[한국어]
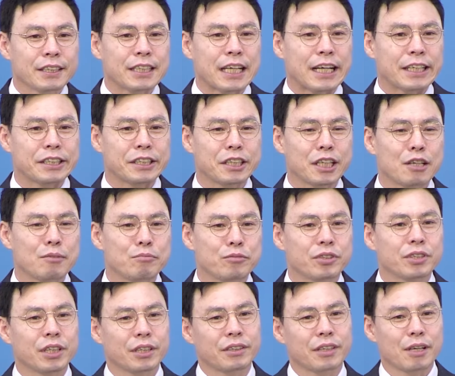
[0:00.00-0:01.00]
자식의
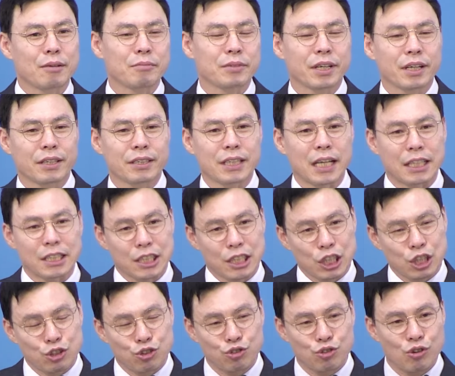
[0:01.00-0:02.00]
문제 때문에
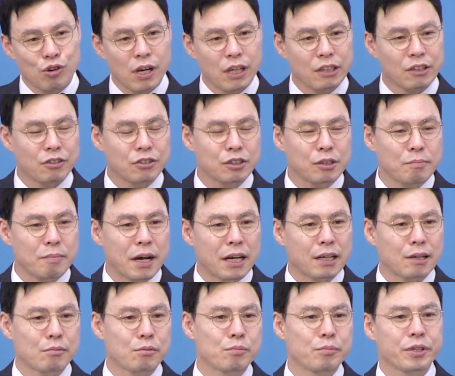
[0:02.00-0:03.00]
자식이 죽어가는 것을
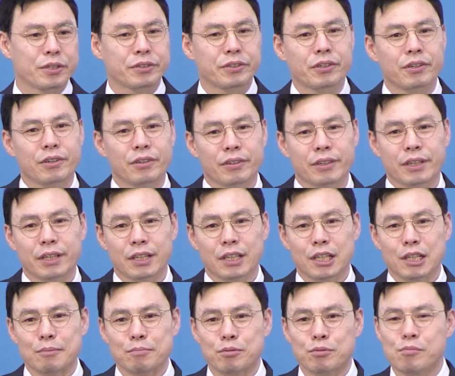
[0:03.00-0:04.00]
바라보면서
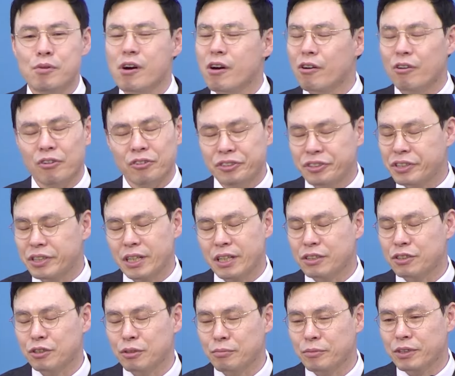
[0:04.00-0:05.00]
이 부모가
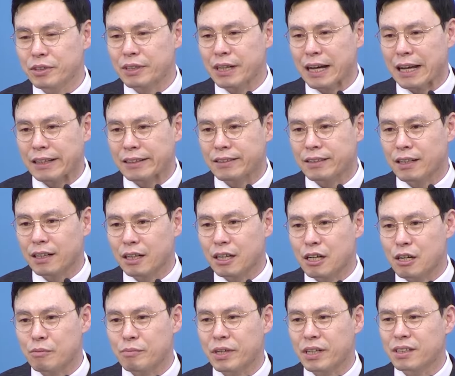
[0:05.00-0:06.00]
어찌할 수 없는 그
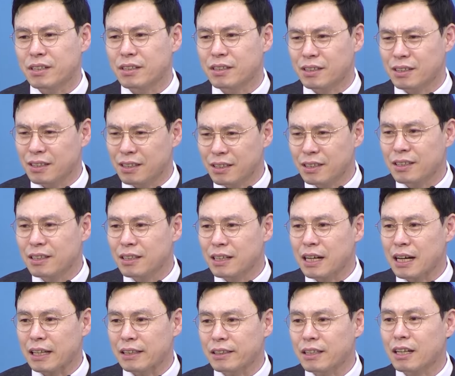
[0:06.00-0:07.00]
안타까움의 그
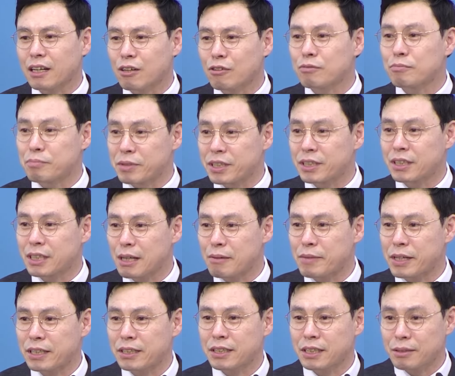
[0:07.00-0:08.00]
안타까운
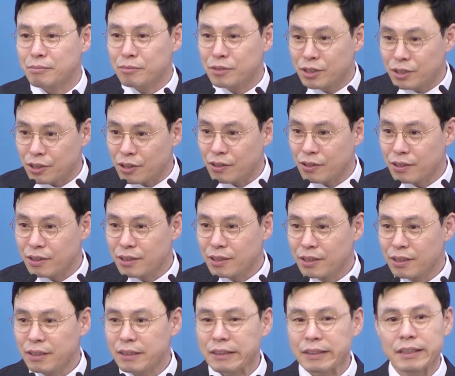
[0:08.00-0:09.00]
비참한
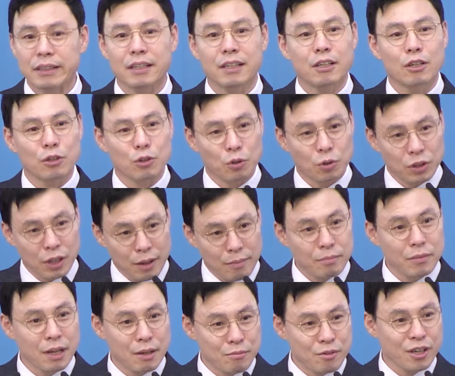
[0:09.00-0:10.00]
심정을
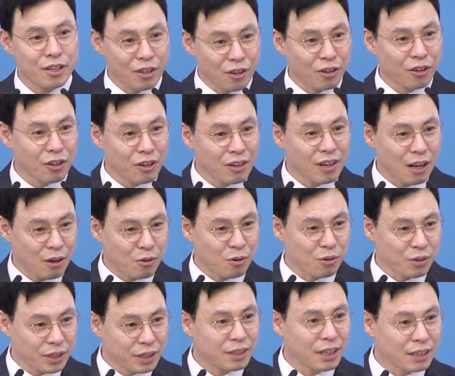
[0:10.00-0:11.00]
로뎀 나무와
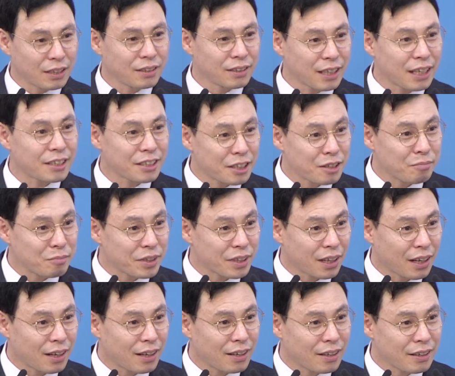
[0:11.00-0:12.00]
연결하고 있다는
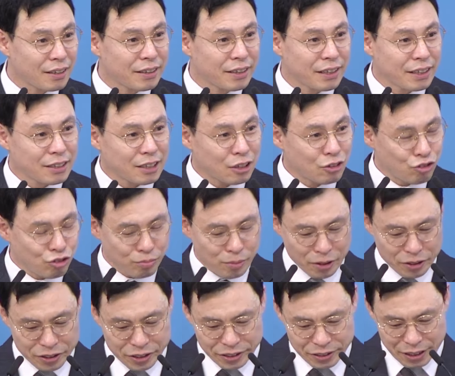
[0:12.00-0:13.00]
사실입니다. 자, 두
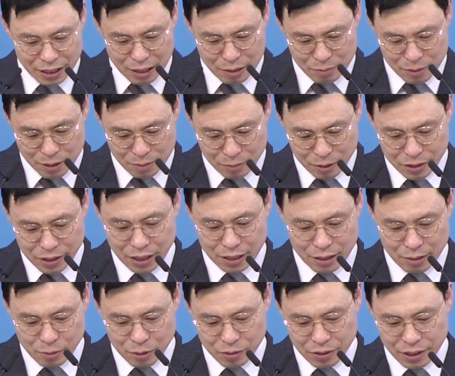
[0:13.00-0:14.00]
번째 사람을 한번
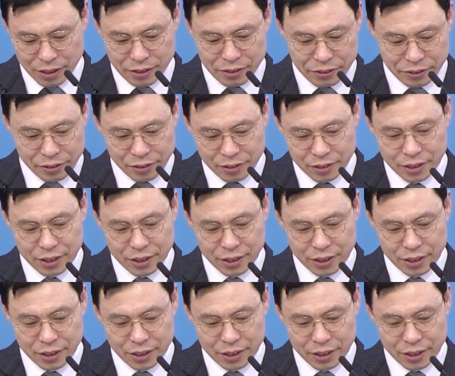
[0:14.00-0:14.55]
찾아볼까요?